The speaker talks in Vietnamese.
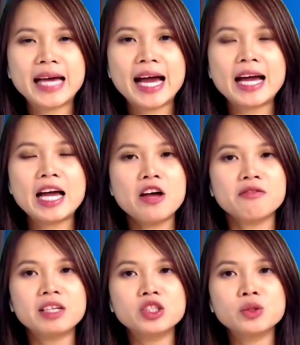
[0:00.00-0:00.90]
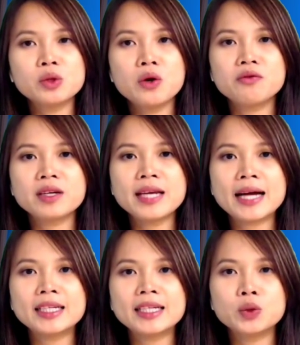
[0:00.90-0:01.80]
gia và chúng tôi vẫn
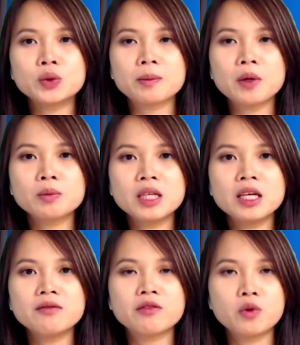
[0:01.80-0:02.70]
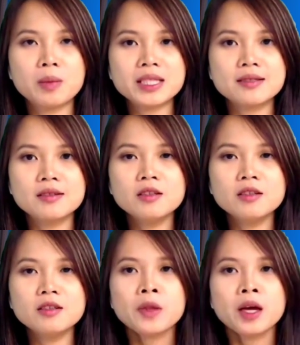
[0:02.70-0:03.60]
đang đi thu thập thông tin về vụ bắt giữ.
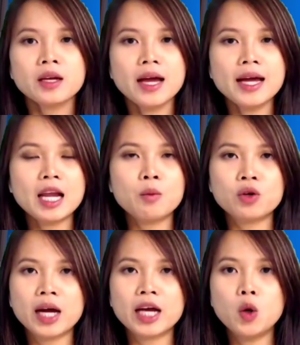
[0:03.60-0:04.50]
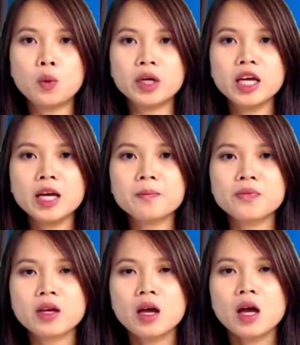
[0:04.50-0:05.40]
Đây là một ngày khủng khiếp.
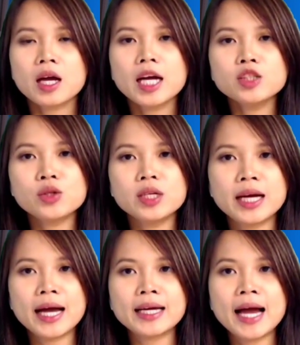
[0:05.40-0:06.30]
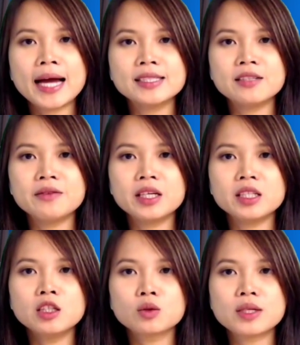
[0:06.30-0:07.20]
Kênh truyền Anh ITV
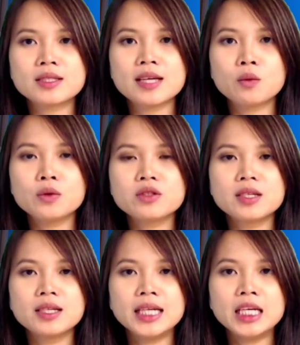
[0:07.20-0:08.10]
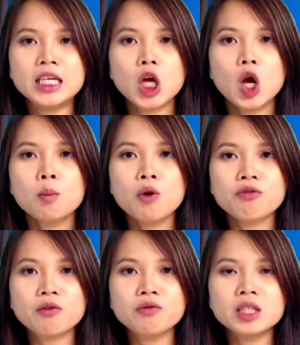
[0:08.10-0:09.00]
tường thuật rằng Wilson Lee, một
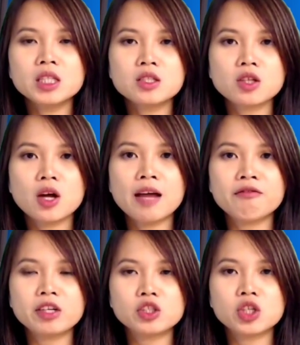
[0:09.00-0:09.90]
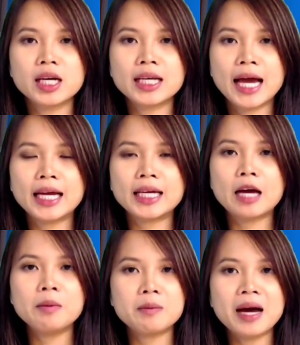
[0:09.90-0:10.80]
phóng viên tự do làm việc cho kênh này,
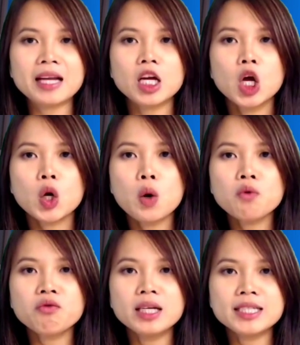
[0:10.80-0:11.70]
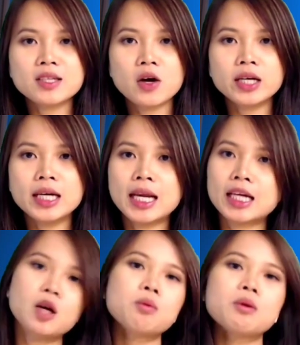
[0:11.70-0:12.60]
đã bị bắt cũng với lý do nghi là
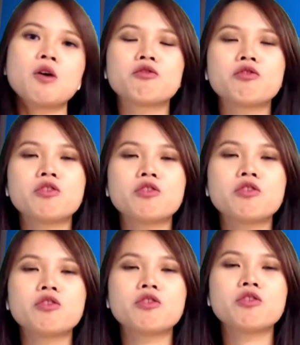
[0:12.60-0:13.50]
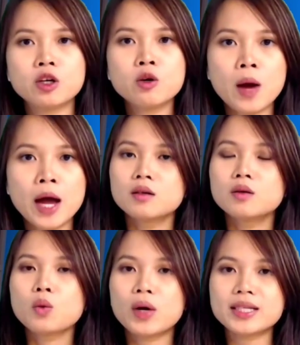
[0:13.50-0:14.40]
thông đồng với các thế lực nước ngoài.
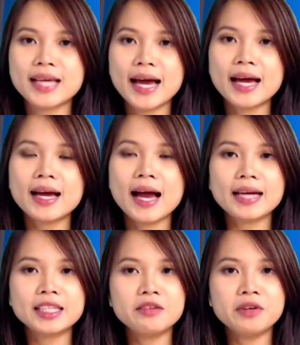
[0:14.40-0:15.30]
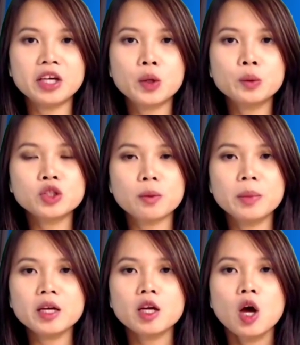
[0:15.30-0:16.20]
Ngoài ra, ITV cũng cho
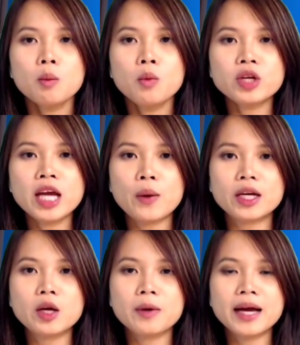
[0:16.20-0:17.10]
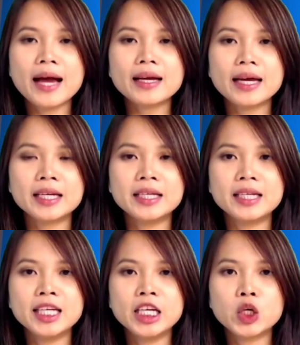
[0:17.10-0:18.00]
biết một nhà hoạt động khác Andy
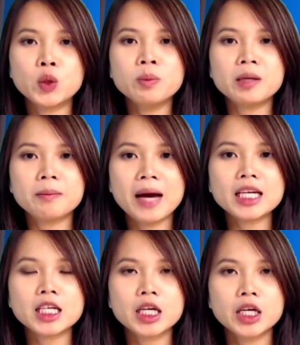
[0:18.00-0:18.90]
Lee cũng bị bắt.